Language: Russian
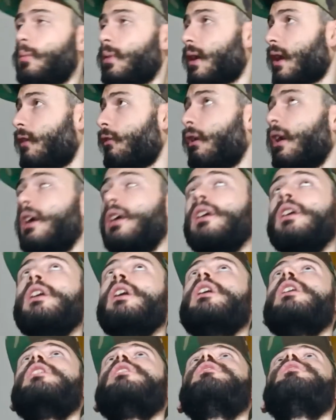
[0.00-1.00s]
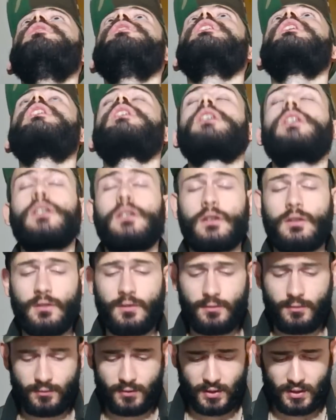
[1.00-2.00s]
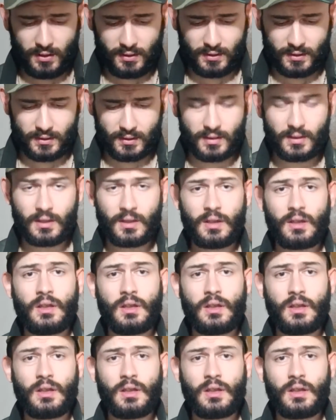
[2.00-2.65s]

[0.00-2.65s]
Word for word: право, вверх, вниз,